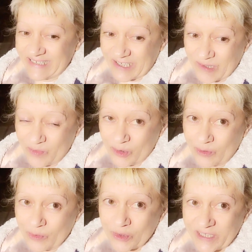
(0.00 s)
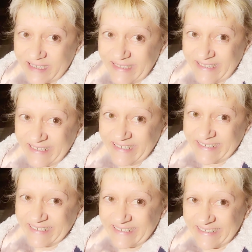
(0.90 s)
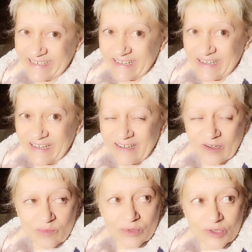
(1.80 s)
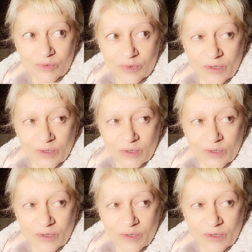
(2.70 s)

Сейчас буду мужа стричь. О, боже